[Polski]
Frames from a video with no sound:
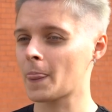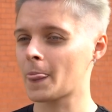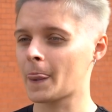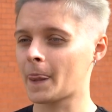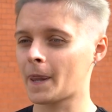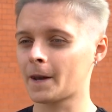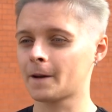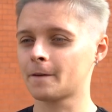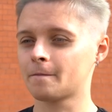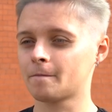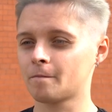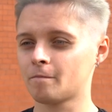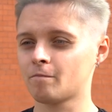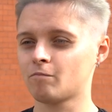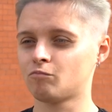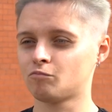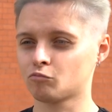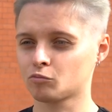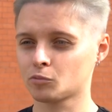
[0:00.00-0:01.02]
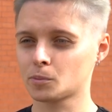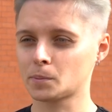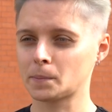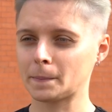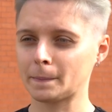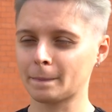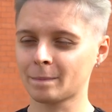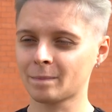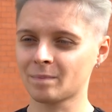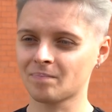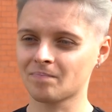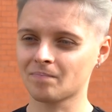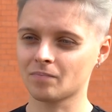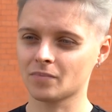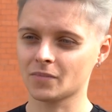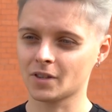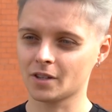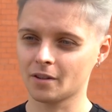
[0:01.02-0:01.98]
te 394
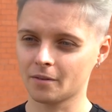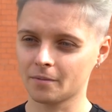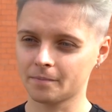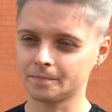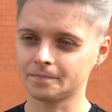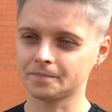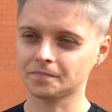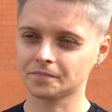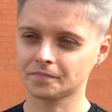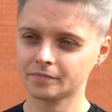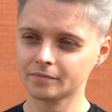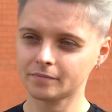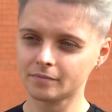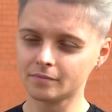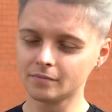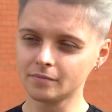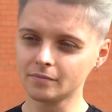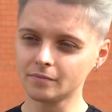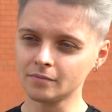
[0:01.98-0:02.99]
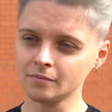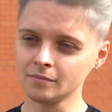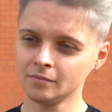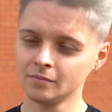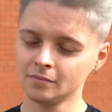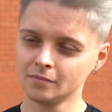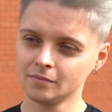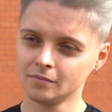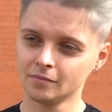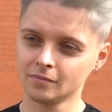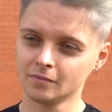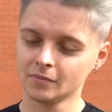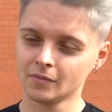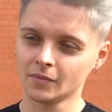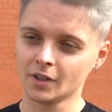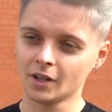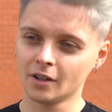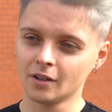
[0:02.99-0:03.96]
dni, z kiedy to są dane i czyje to są
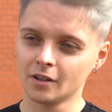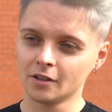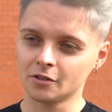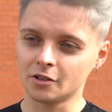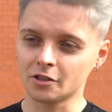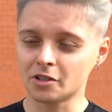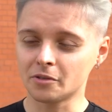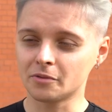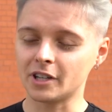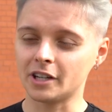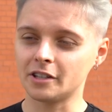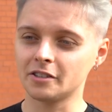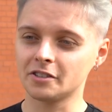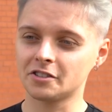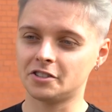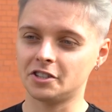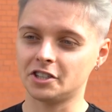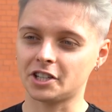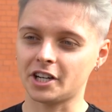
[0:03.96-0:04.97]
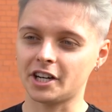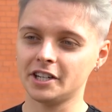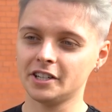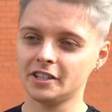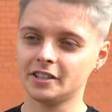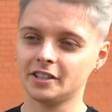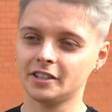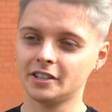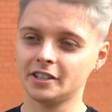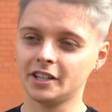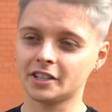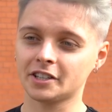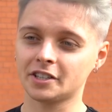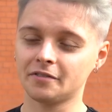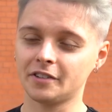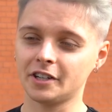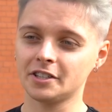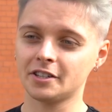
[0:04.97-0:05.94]
dane? To są dane z dzisiaj. E,
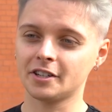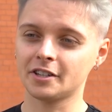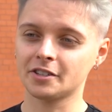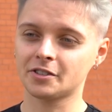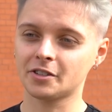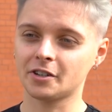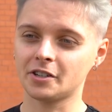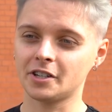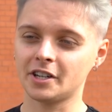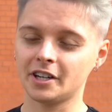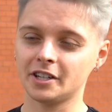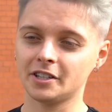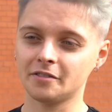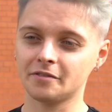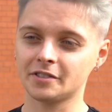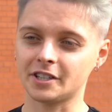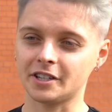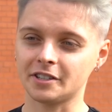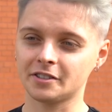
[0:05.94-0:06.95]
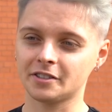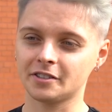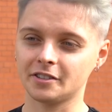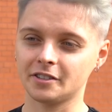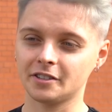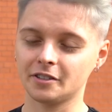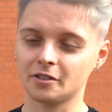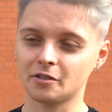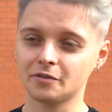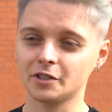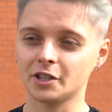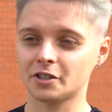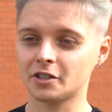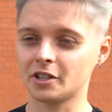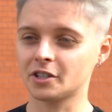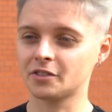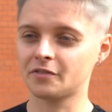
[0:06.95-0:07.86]
jak się wejdzie na stronę NFZ, e, również na